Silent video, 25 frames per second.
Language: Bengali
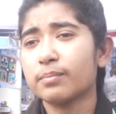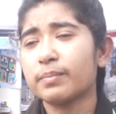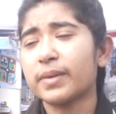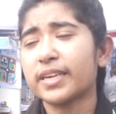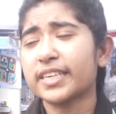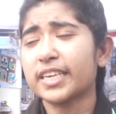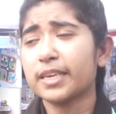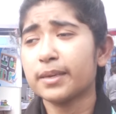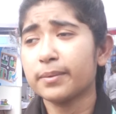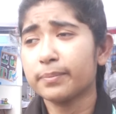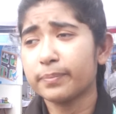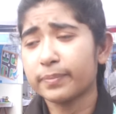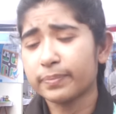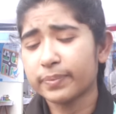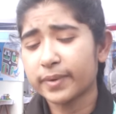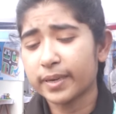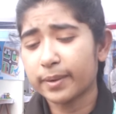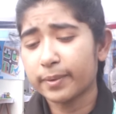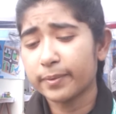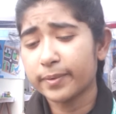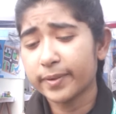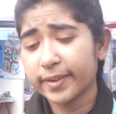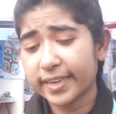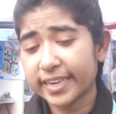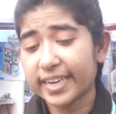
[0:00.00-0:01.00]
মানে
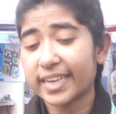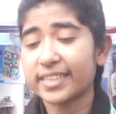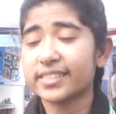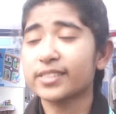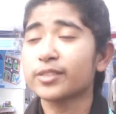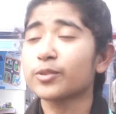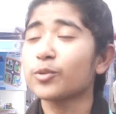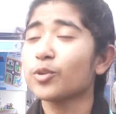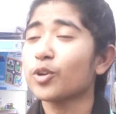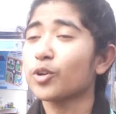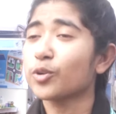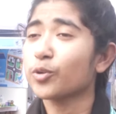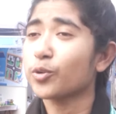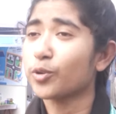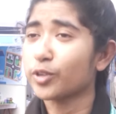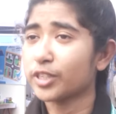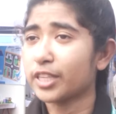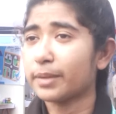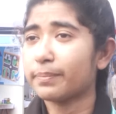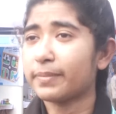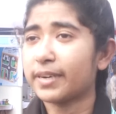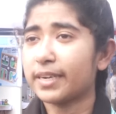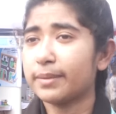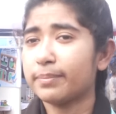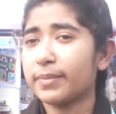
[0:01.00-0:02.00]
কীভাবে কাজগুলো
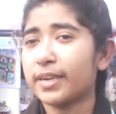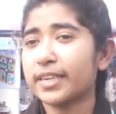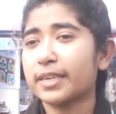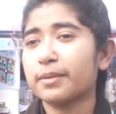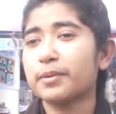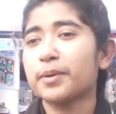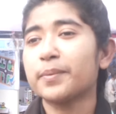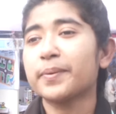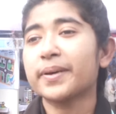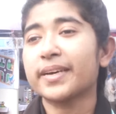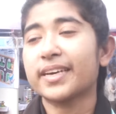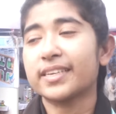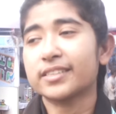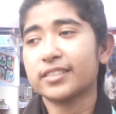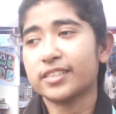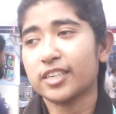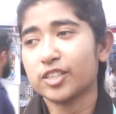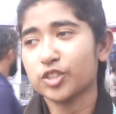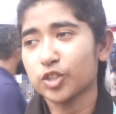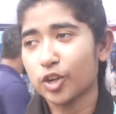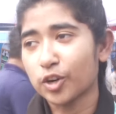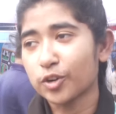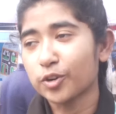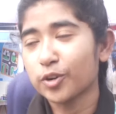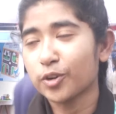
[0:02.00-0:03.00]
করতে পারি বা কিভাবে কাজটা
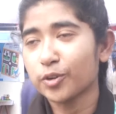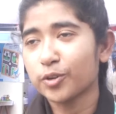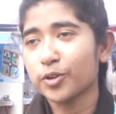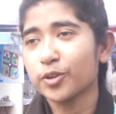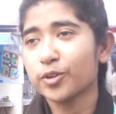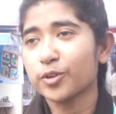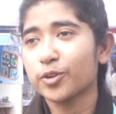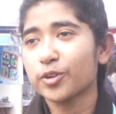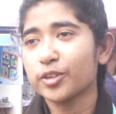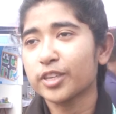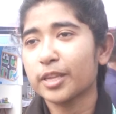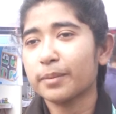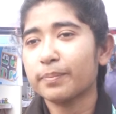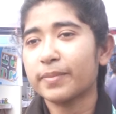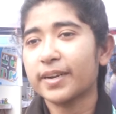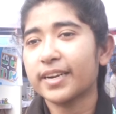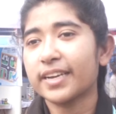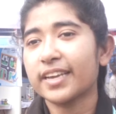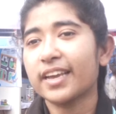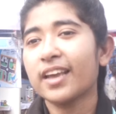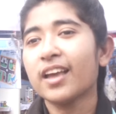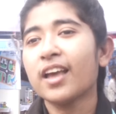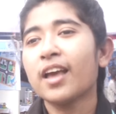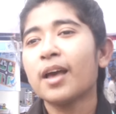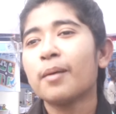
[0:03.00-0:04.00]
সংরক্ষণ করতে
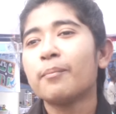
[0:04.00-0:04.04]
পারি